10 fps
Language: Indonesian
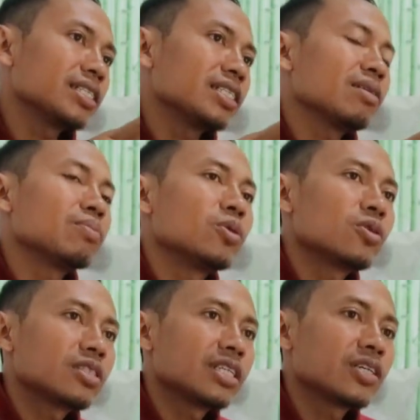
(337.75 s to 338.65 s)

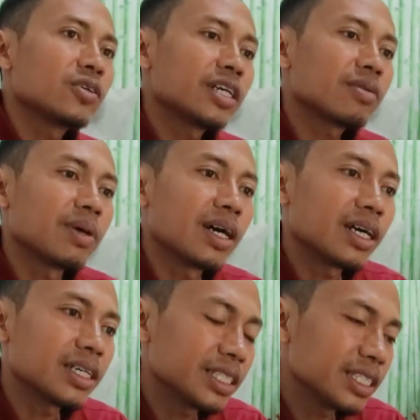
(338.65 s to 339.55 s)
jamur
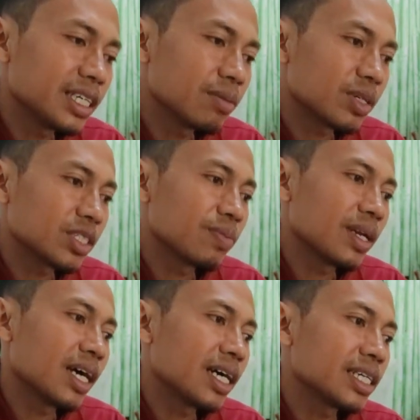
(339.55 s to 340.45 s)
trichoderma yang
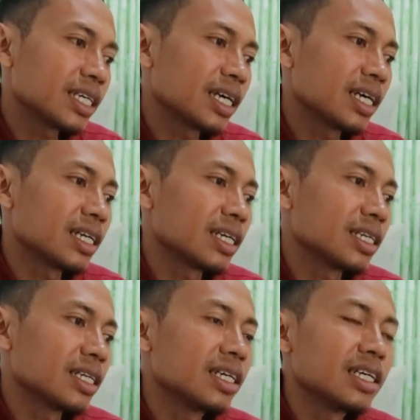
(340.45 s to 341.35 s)
bersebelahan
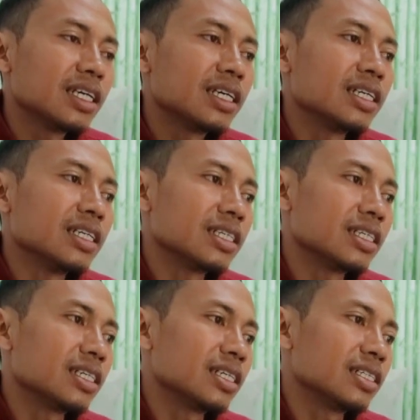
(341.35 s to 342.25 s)
dengan
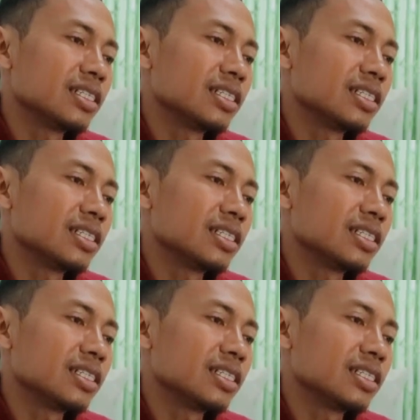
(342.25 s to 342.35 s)
uh,